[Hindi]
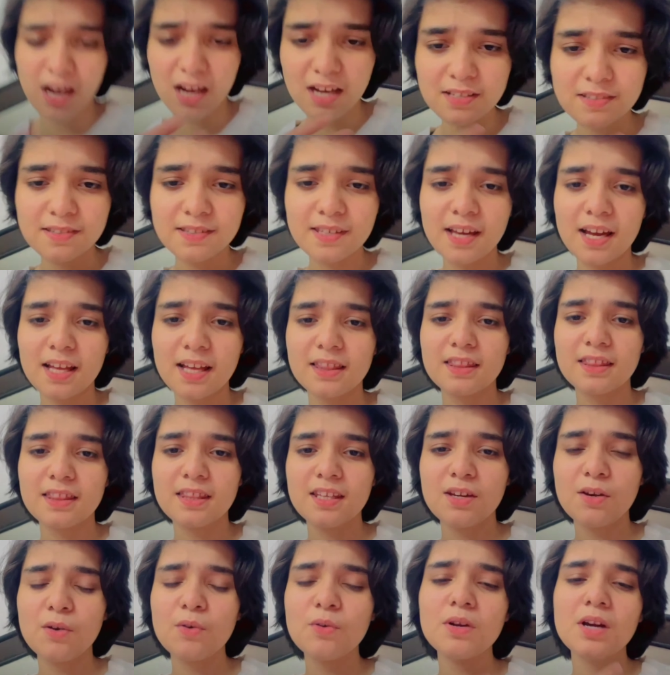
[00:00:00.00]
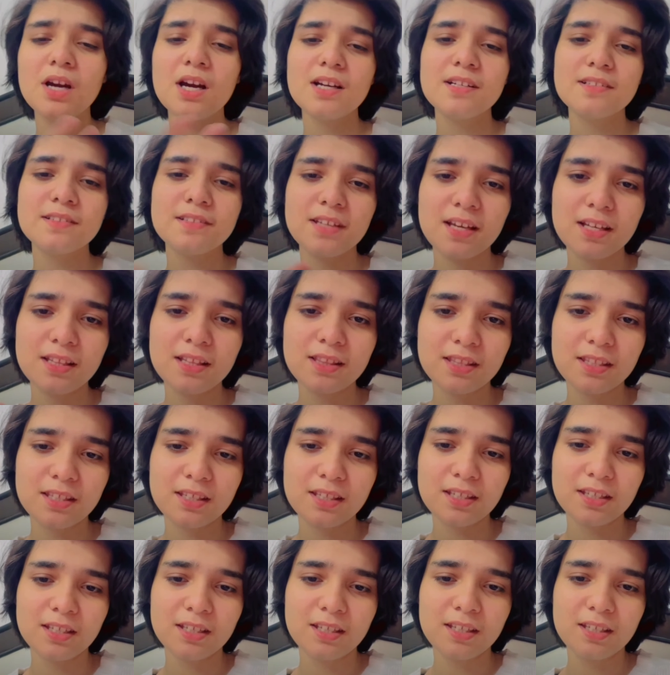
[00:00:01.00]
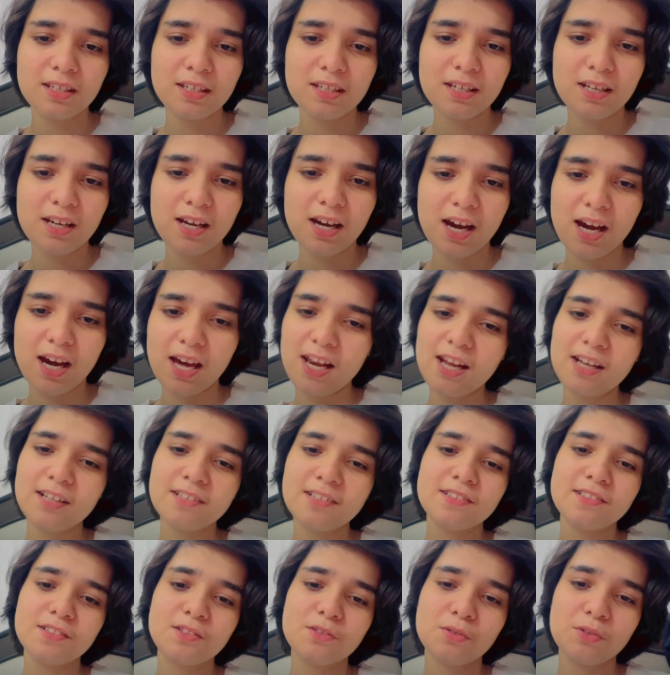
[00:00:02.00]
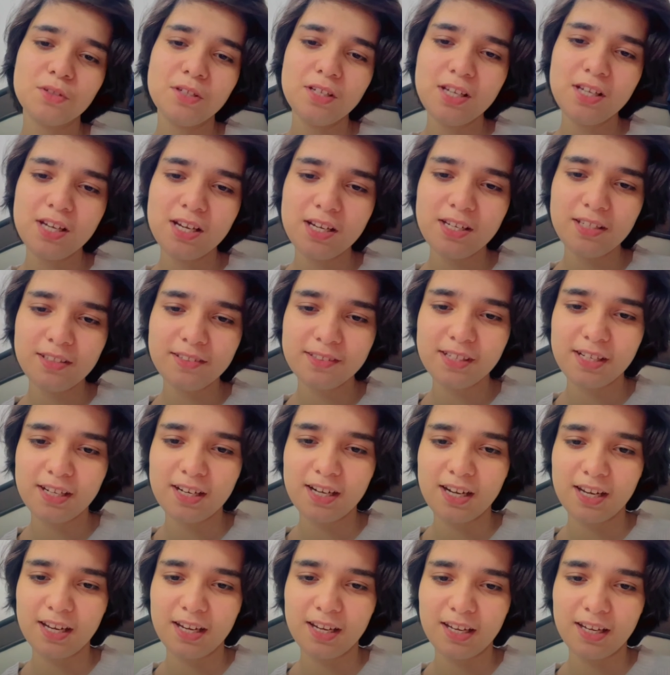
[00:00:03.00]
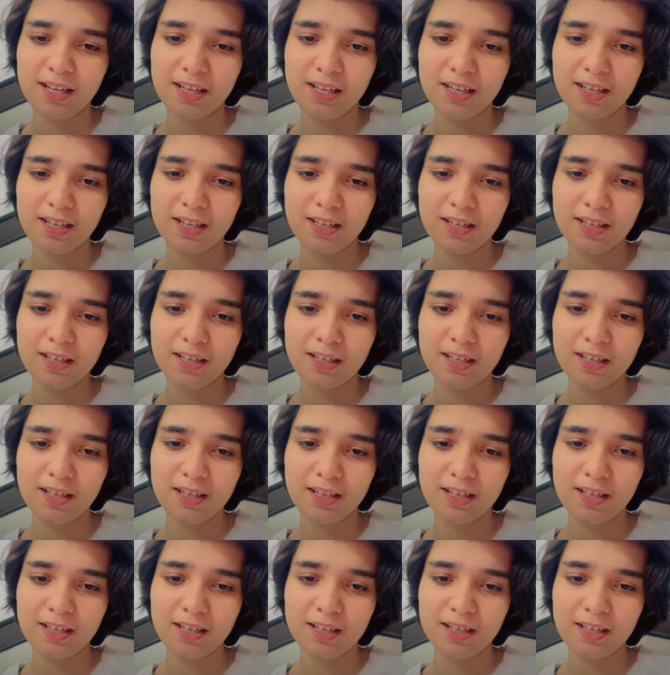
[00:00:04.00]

यहाँ से आते हैं और कहाँ से आते हैं अलग से थोड़ी कहीं से निकले हैं